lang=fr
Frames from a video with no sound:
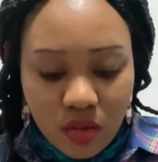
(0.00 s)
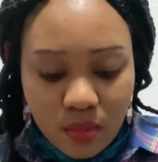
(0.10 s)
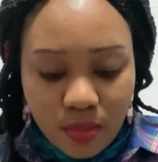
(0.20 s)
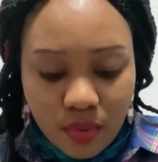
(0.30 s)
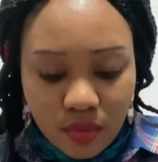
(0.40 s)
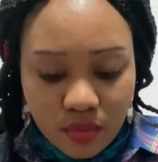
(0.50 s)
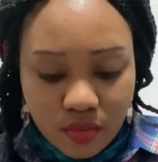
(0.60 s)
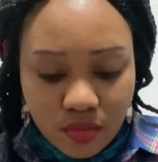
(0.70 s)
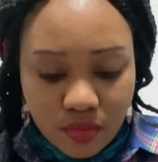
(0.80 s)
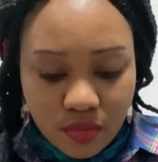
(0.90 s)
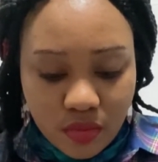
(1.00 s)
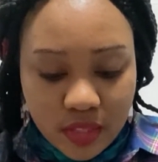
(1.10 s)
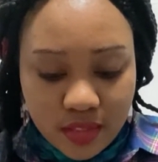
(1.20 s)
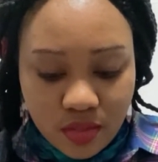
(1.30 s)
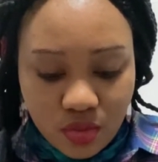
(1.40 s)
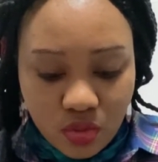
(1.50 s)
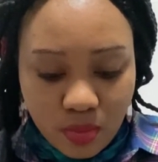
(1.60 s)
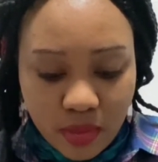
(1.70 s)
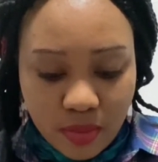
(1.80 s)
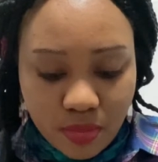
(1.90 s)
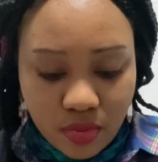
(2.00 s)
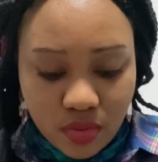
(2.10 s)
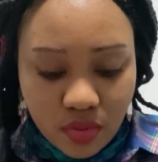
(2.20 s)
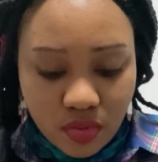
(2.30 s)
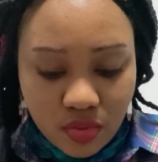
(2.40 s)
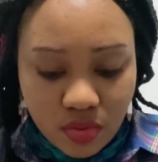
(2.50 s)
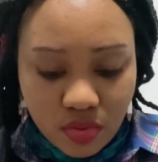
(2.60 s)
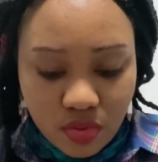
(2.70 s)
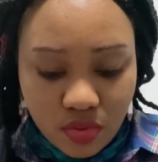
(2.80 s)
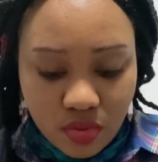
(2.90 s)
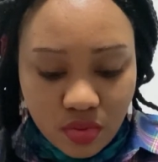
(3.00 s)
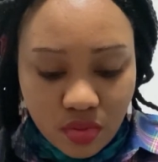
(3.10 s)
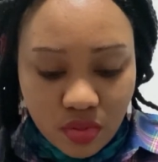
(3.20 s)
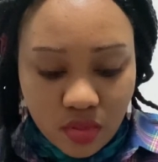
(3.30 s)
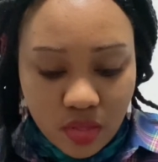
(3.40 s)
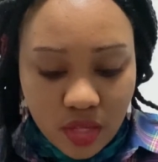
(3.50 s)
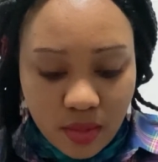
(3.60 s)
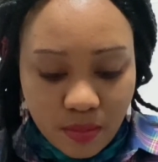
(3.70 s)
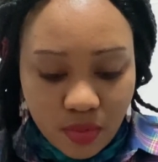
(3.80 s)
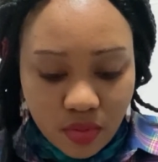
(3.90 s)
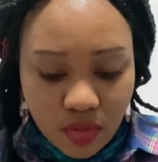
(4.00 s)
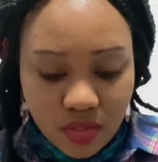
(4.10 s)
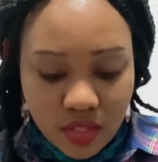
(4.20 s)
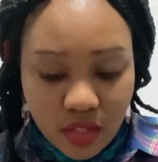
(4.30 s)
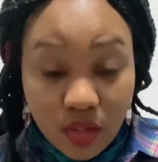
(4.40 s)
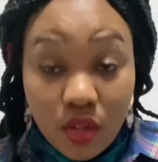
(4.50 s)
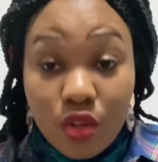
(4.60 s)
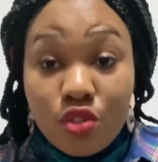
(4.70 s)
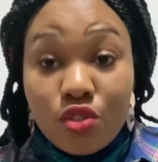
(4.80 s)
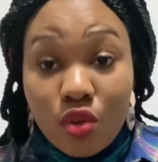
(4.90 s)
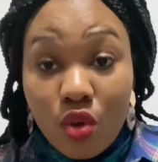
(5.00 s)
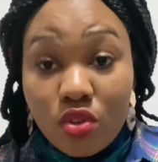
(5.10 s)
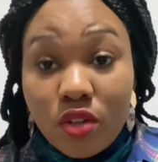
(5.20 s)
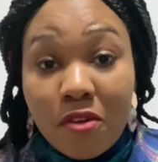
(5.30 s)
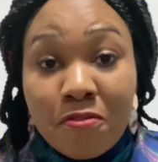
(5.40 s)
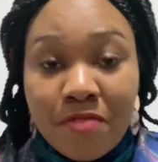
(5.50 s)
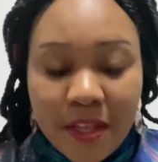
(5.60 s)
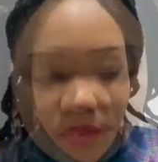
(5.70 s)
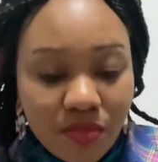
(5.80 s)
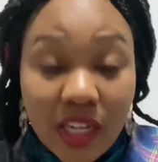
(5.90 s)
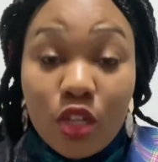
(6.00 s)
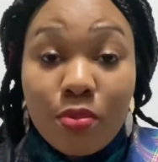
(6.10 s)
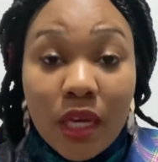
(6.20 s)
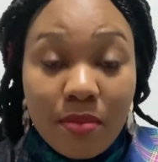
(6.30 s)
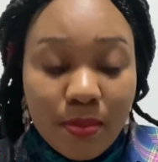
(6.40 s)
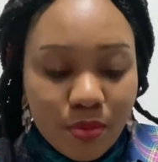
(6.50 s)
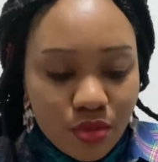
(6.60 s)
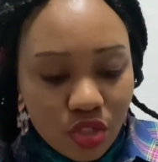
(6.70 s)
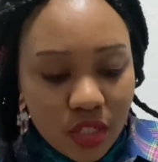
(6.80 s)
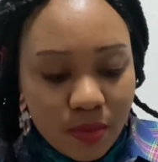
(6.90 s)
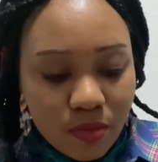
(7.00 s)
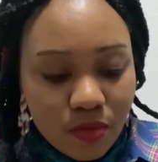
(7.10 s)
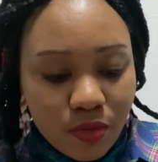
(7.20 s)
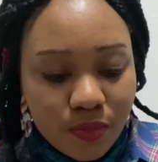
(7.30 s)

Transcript: Bon, les titres ne sont pas importants, qui est important, c'est ce qu'on en fait. Voilà le premier poste post-lit pour vous.